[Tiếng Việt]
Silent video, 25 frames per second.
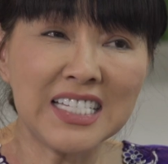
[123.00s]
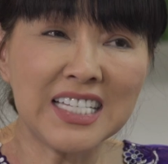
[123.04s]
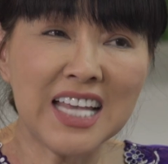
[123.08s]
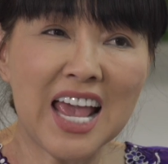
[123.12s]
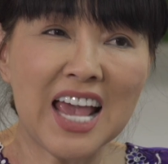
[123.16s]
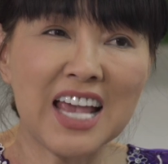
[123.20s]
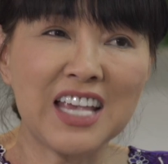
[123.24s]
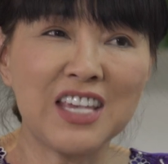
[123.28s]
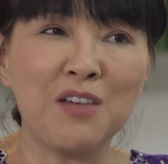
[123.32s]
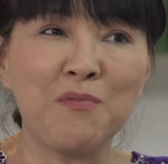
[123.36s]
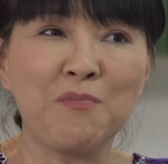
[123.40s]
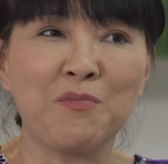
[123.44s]

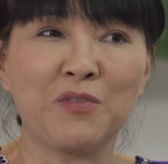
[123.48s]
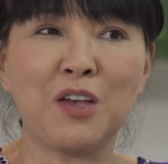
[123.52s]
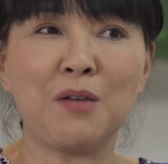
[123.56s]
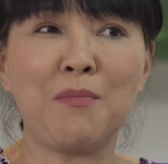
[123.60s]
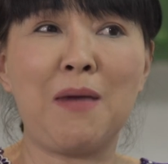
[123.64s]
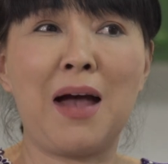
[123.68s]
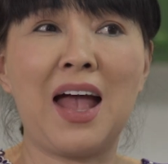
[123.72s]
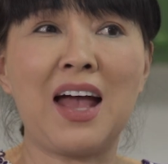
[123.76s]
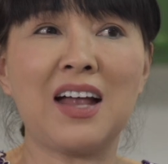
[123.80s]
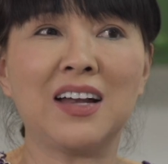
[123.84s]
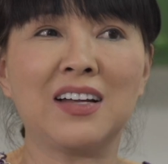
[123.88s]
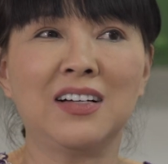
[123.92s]
xe giùm cho
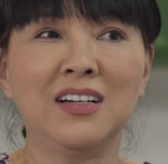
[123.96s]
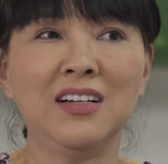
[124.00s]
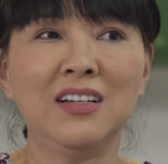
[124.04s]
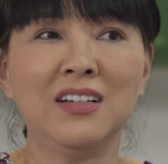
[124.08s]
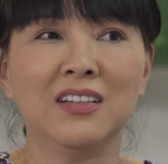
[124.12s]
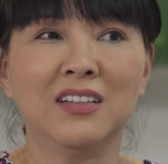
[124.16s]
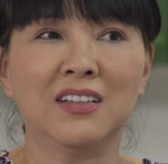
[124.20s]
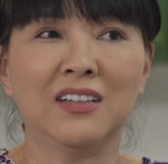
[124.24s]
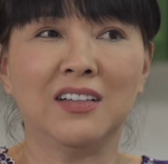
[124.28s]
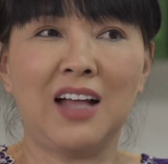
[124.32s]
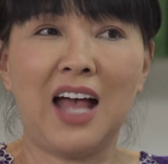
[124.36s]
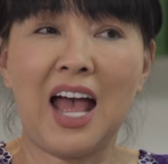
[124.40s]
bạn nữa.
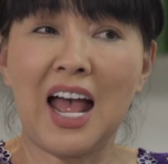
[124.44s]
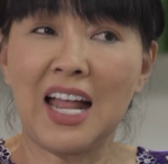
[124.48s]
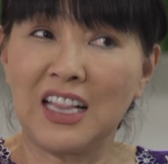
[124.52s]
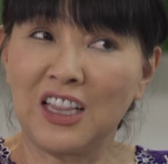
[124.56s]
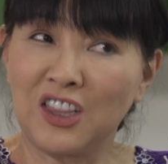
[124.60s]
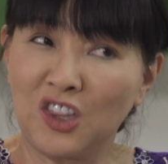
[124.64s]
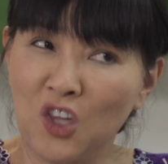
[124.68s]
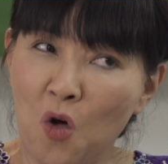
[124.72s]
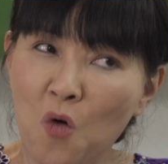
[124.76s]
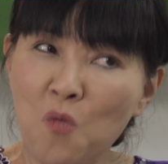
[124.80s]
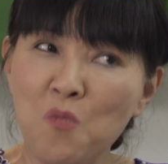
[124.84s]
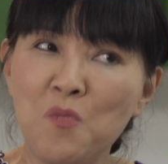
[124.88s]
Anh
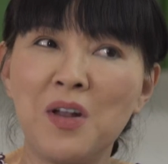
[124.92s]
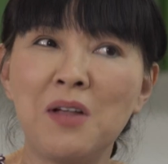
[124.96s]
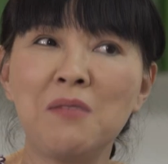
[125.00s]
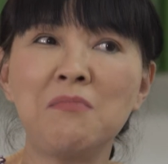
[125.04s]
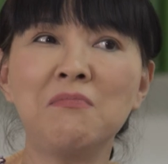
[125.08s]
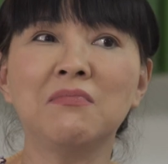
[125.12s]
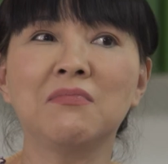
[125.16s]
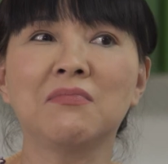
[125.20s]
tốt lắm.